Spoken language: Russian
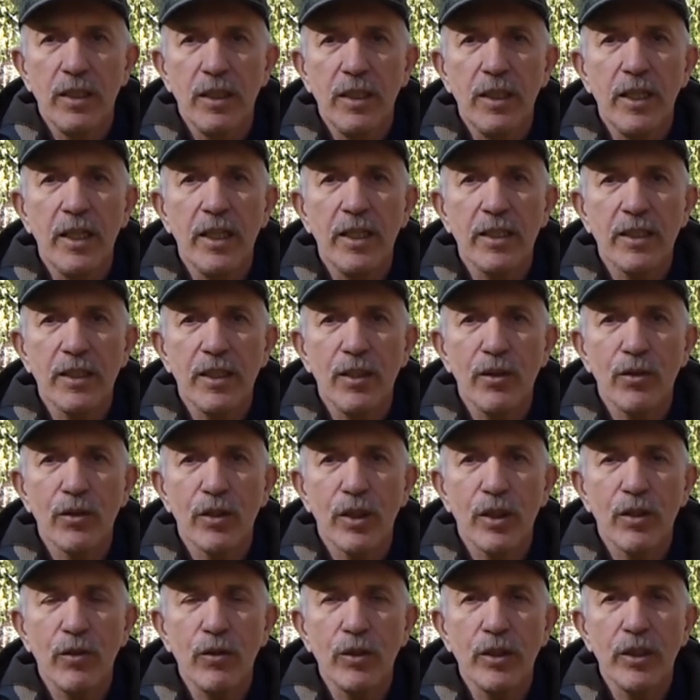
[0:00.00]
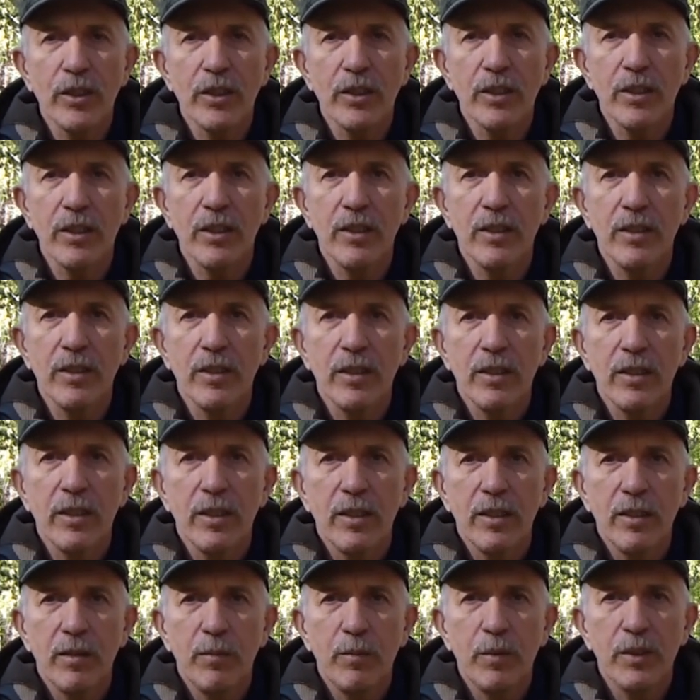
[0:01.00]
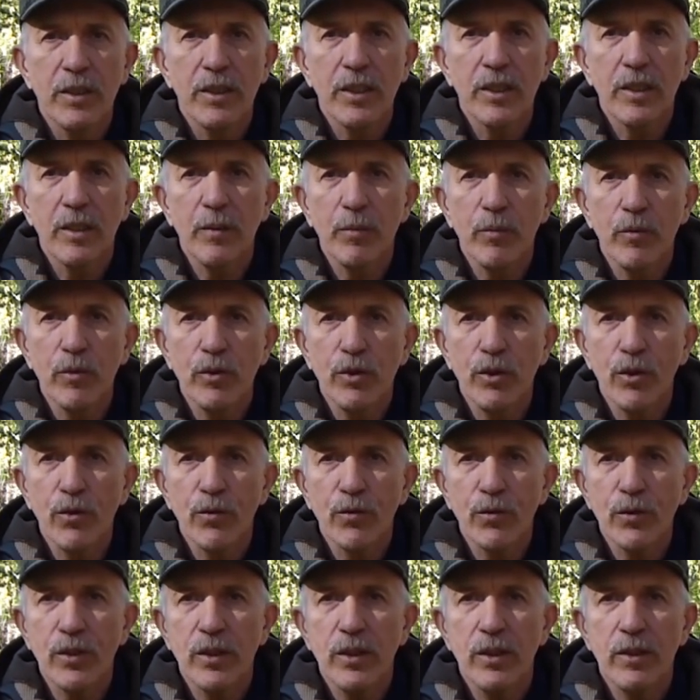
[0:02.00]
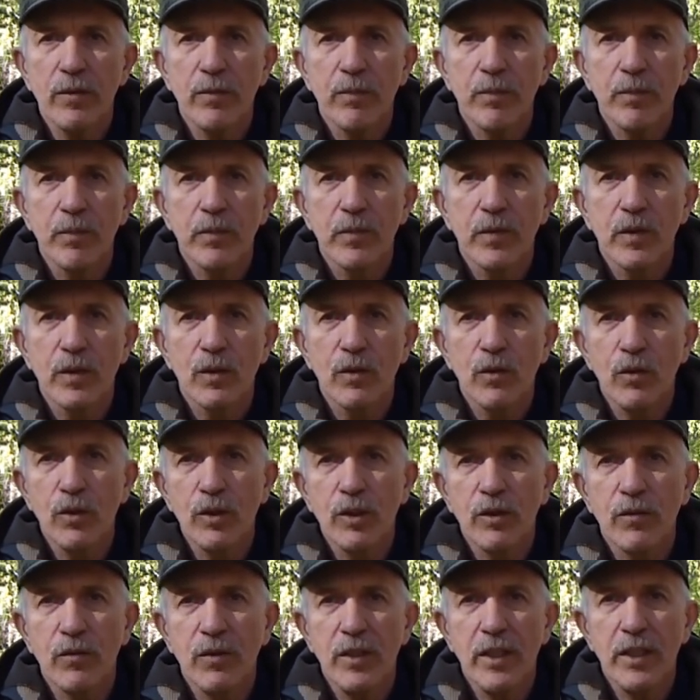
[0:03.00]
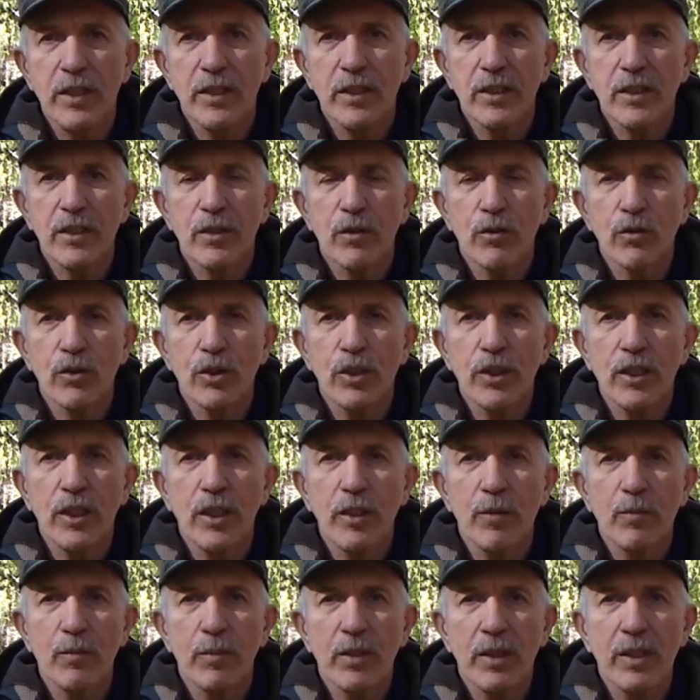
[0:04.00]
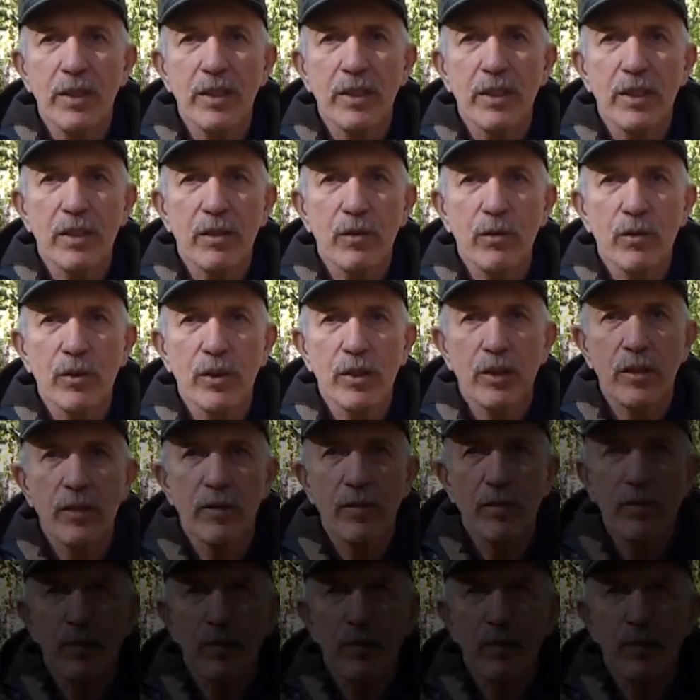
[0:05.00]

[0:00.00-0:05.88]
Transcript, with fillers: Или если он охотится без этой путевки, то он является нарушителем правил охоты.